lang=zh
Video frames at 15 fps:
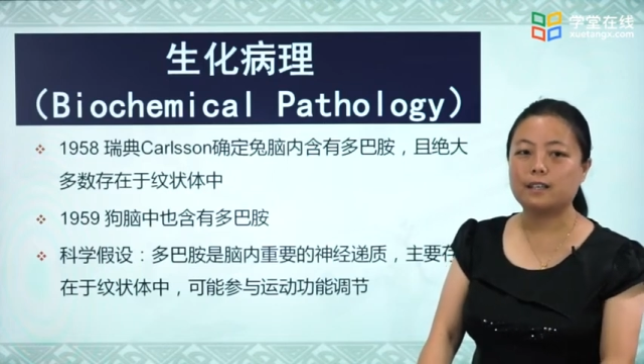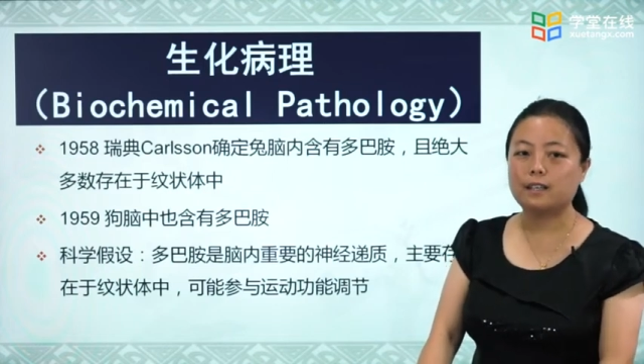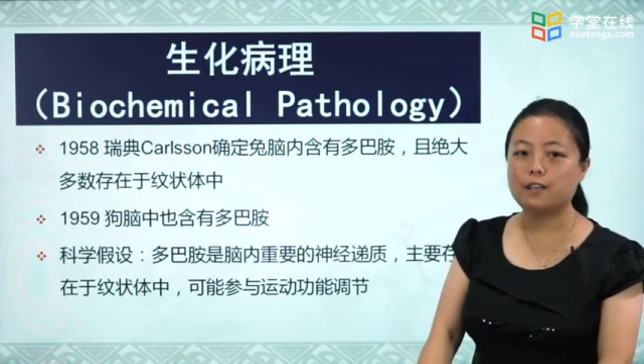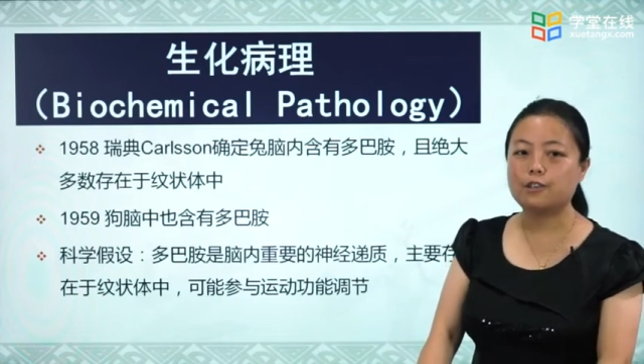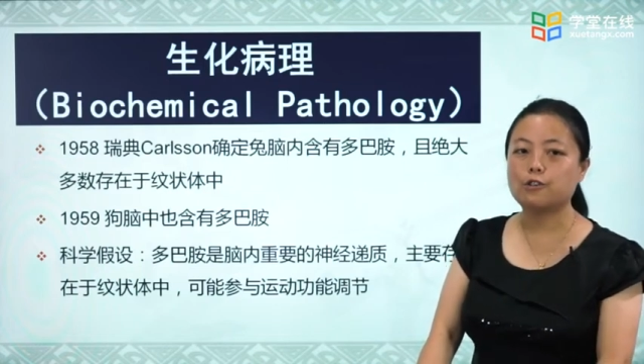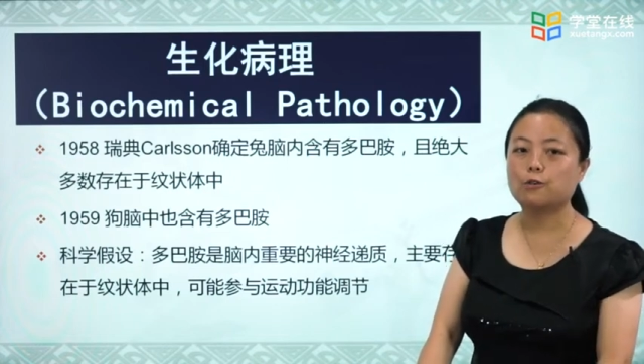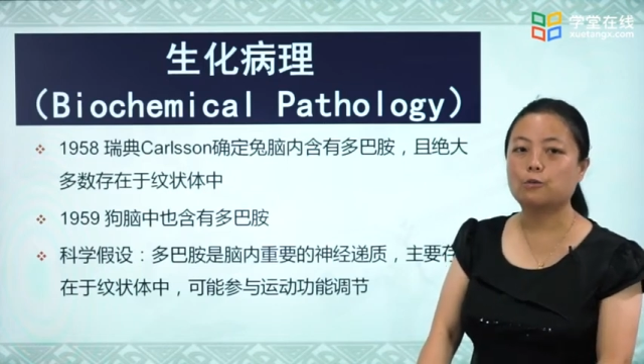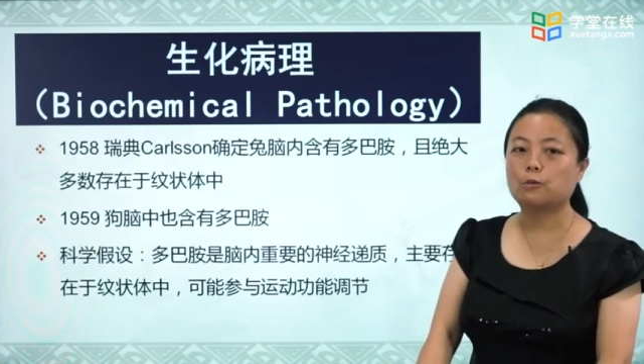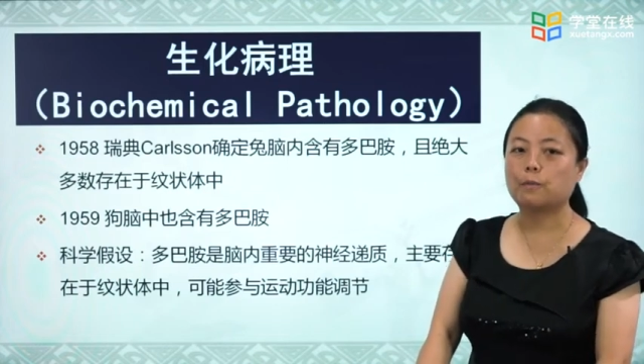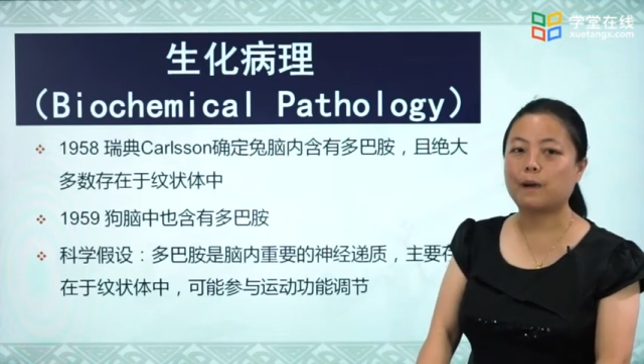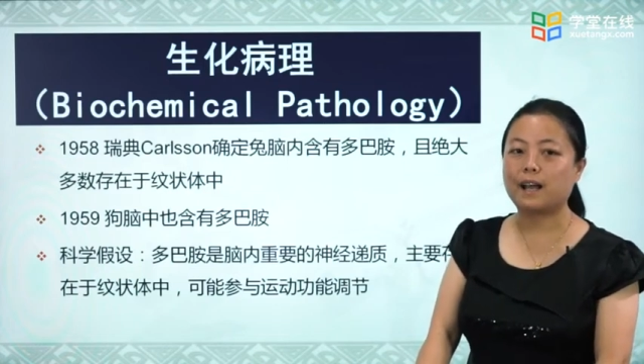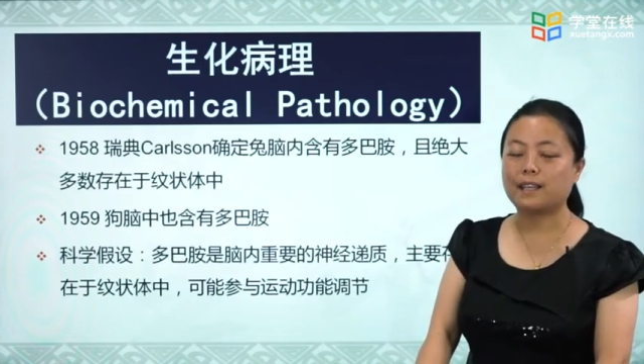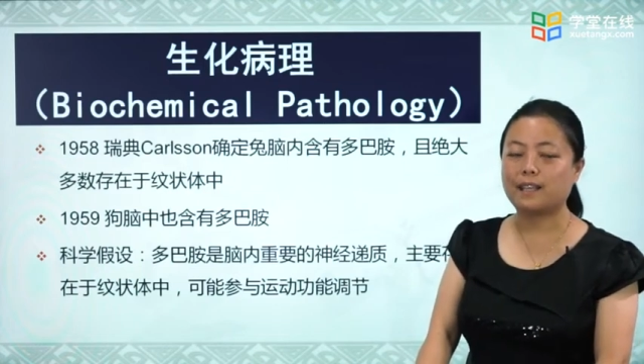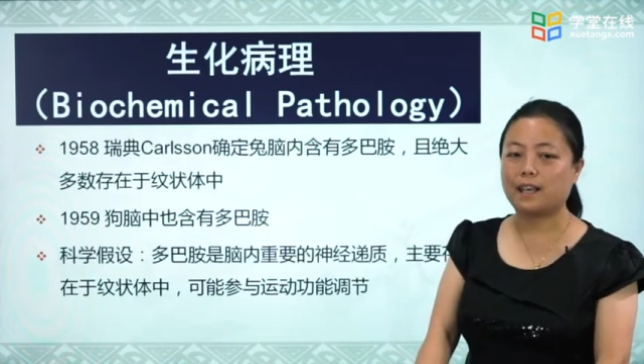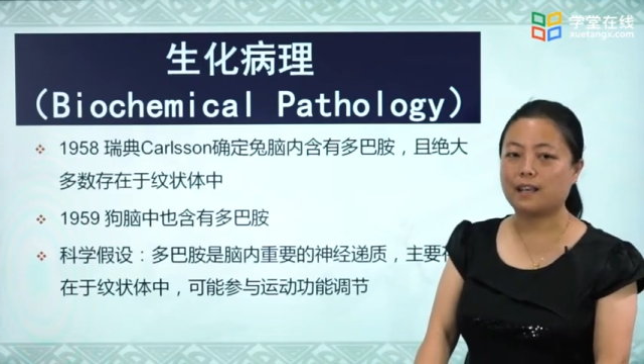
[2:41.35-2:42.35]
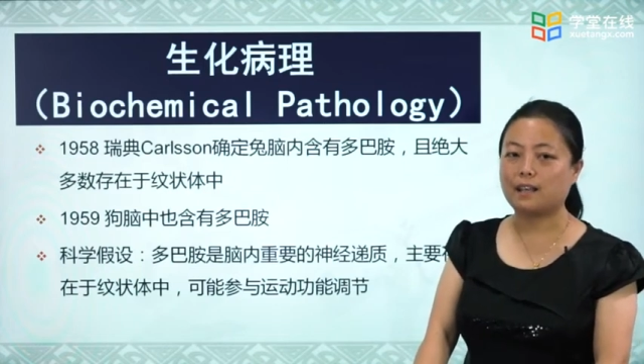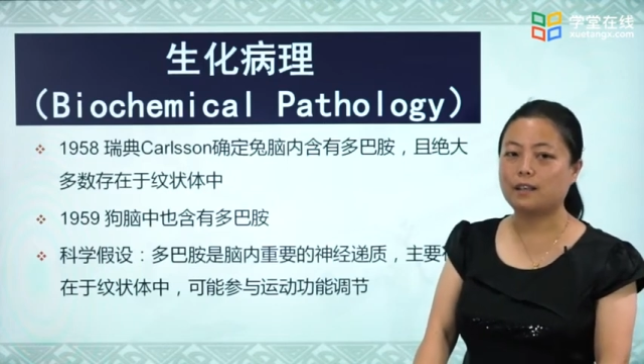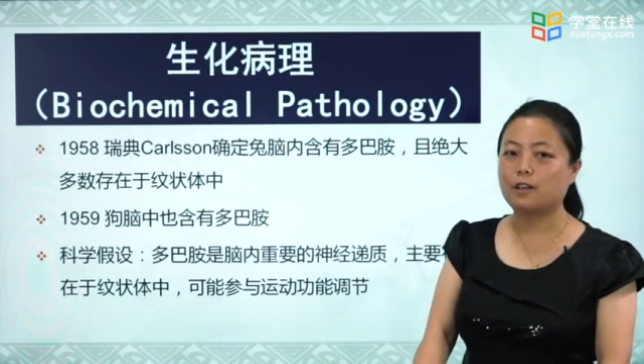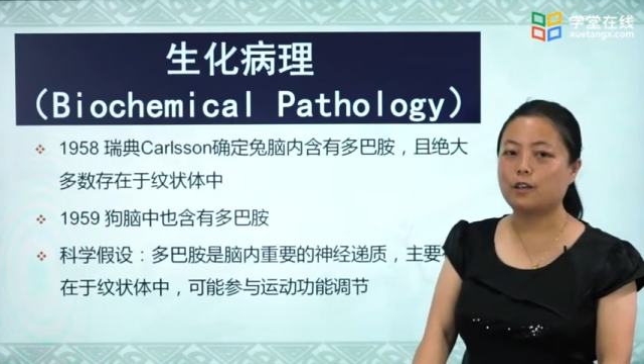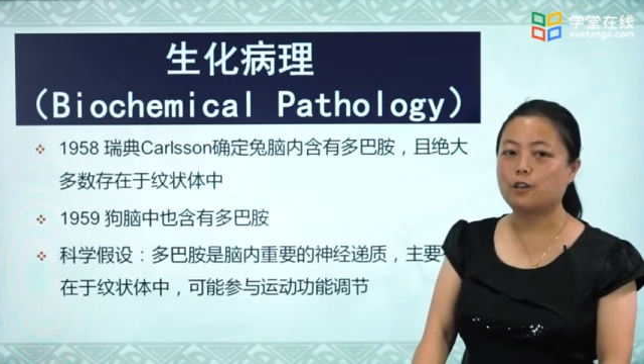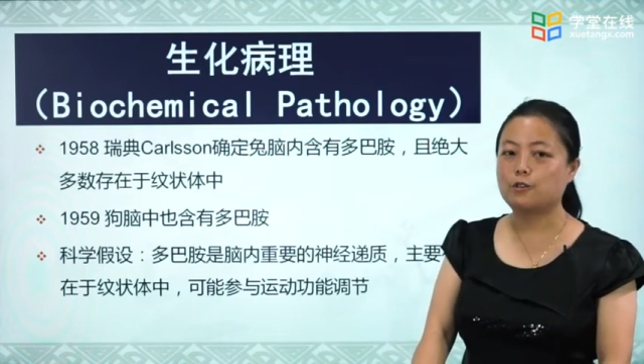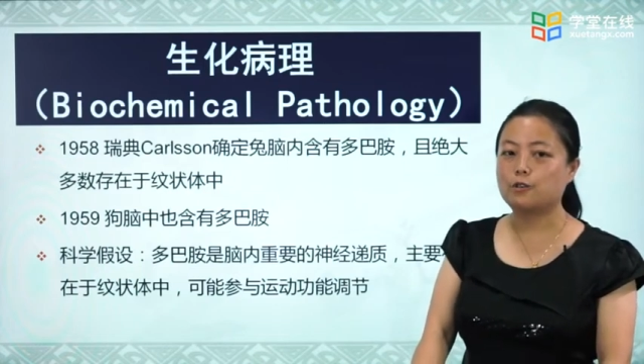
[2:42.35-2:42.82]
一九五八年，
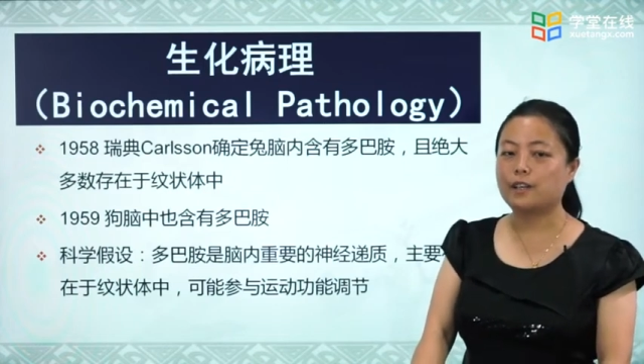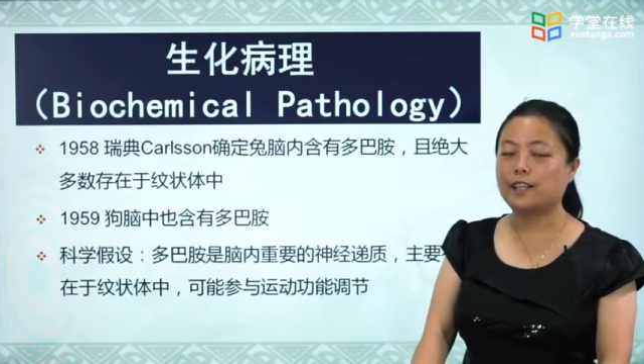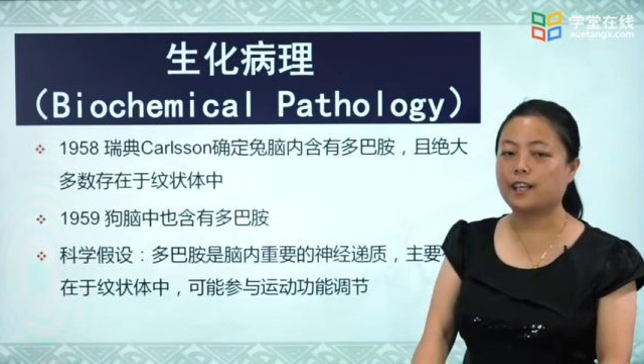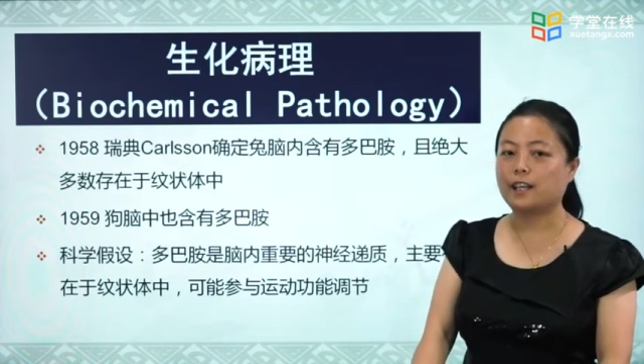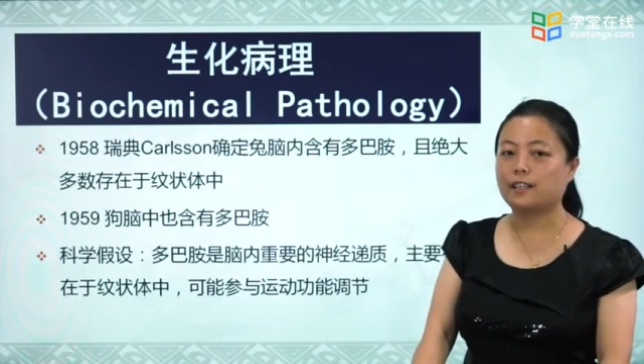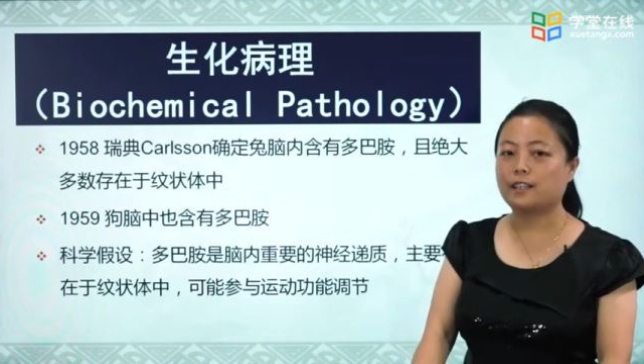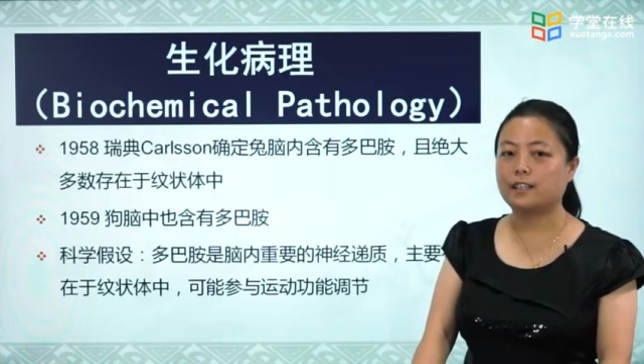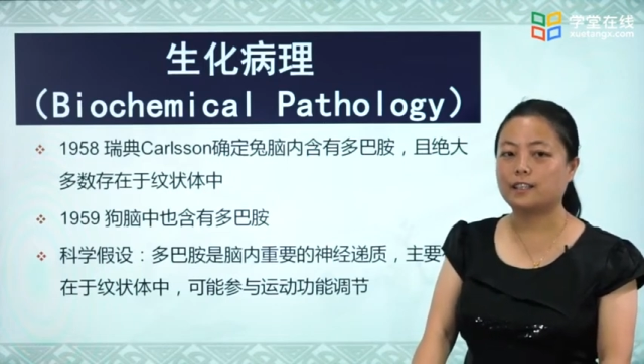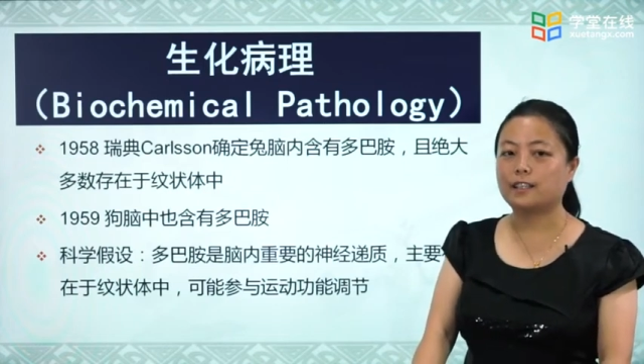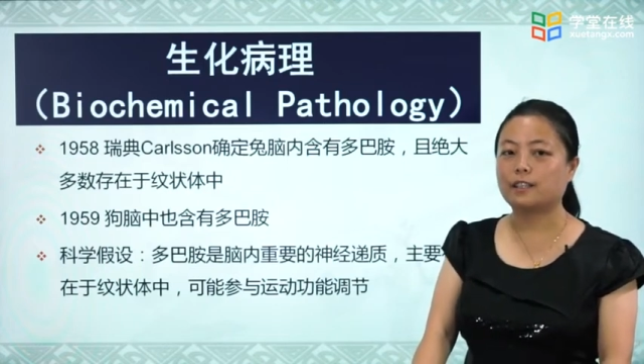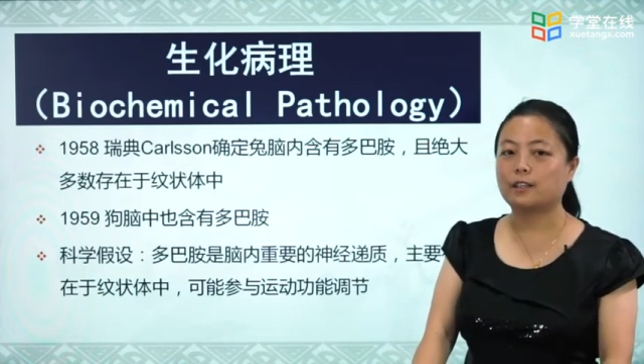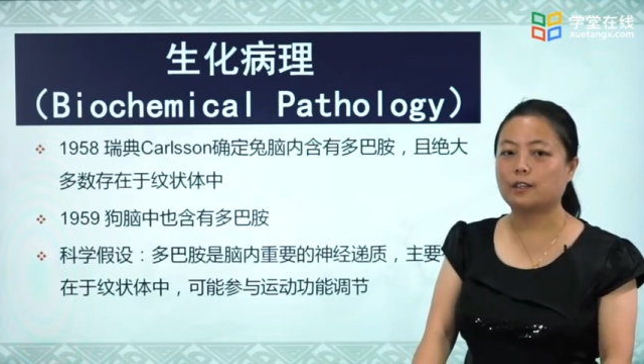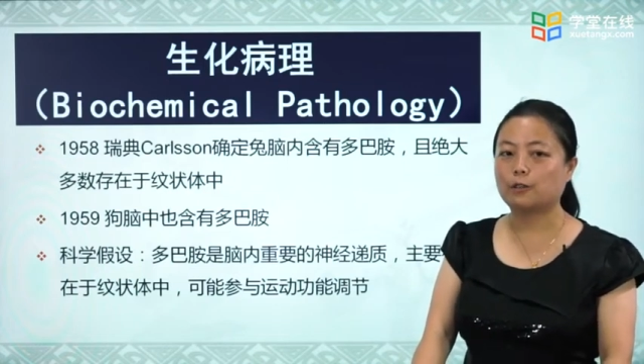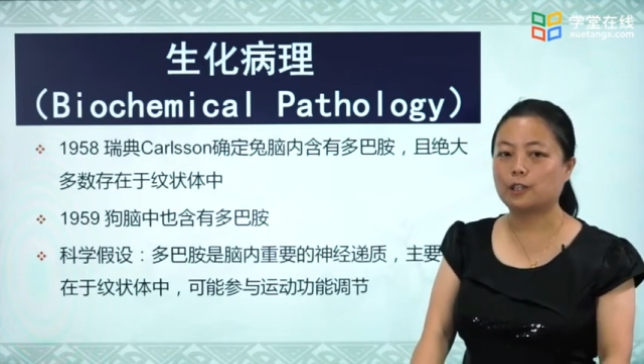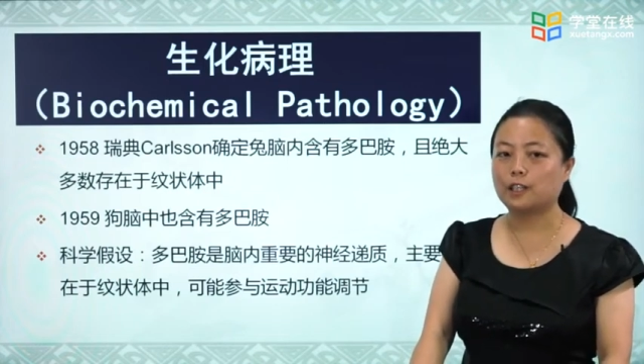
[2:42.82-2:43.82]
瑞典的一个